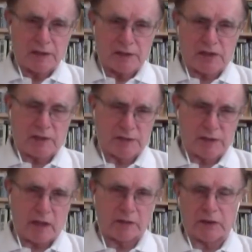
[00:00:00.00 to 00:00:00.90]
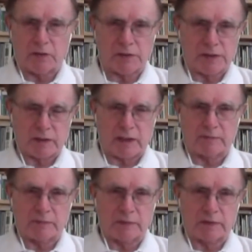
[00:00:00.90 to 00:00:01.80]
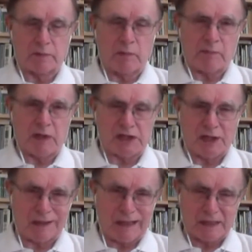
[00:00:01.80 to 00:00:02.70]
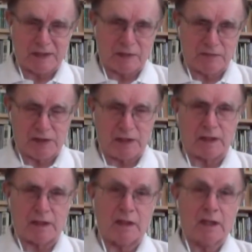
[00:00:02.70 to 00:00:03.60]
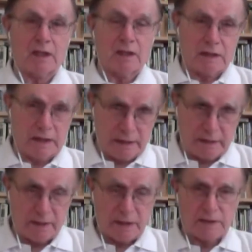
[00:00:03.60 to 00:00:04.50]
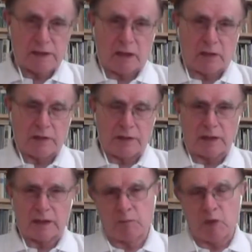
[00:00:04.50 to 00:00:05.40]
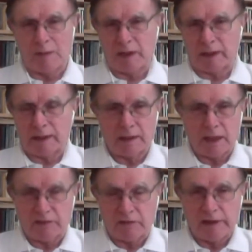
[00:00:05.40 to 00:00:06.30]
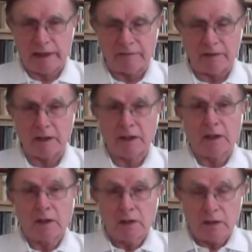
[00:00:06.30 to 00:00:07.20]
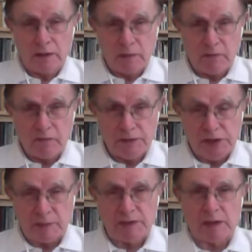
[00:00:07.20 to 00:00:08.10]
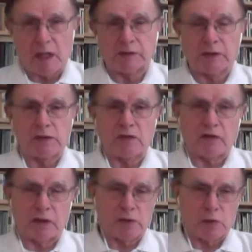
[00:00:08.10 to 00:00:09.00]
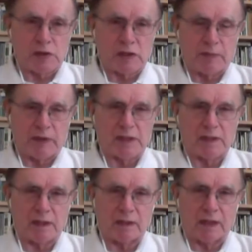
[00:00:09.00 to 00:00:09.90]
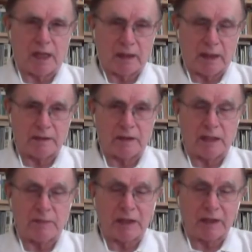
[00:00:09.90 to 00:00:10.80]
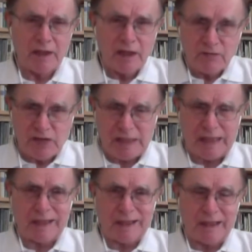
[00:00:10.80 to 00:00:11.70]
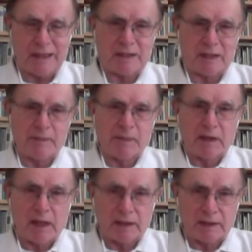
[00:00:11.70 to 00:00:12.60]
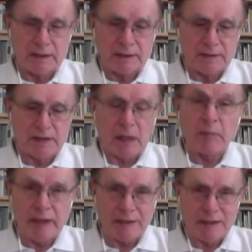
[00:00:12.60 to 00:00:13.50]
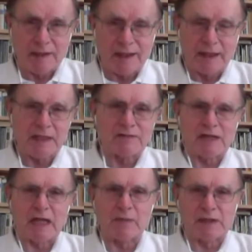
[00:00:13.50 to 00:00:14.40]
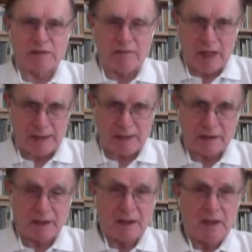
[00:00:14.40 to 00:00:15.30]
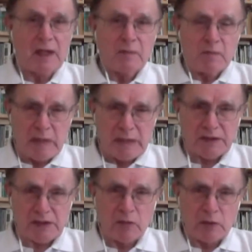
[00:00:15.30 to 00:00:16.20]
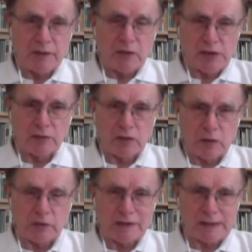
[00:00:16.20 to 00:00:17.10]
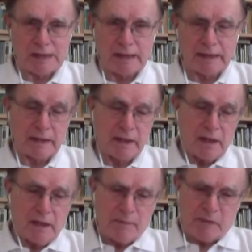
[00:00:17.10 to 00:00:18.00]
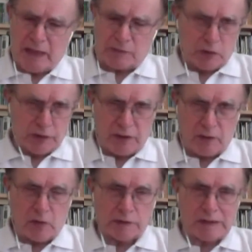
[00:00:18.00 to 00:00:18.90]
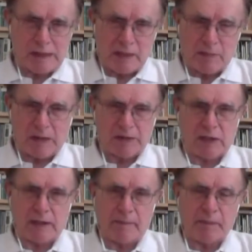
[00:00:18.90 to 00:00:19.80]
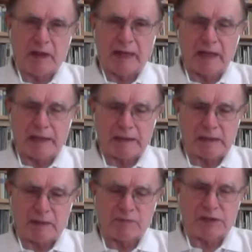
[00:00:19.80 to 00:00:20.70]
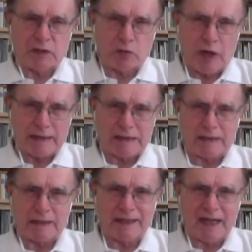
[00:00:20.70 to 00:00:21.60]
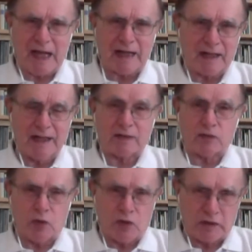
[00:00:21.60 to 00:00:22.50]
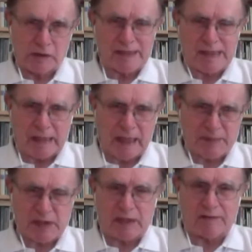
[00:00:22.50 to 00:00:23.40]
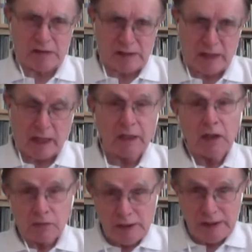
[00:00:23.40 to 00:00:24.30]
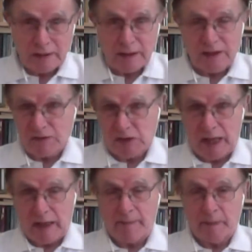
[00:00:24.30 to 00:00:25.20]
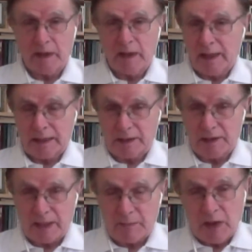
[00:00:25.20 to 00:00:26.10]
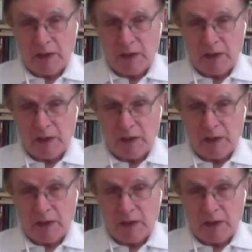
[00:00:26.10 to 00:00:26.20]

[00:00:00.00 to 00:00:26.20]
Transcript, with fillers: с чем сталкиваются там Башар Асад в Сирии или сторонники Муаммара Каддафи в Ливии, и чем сталкивается французский президент Ангела Меркель, все эти э, события, они взаимосвязаны – Мир сегодня очень трудно разделить. Я долгие годы занимался анализом ситуации, как готовилась арабская весна. То есть это не весна, это не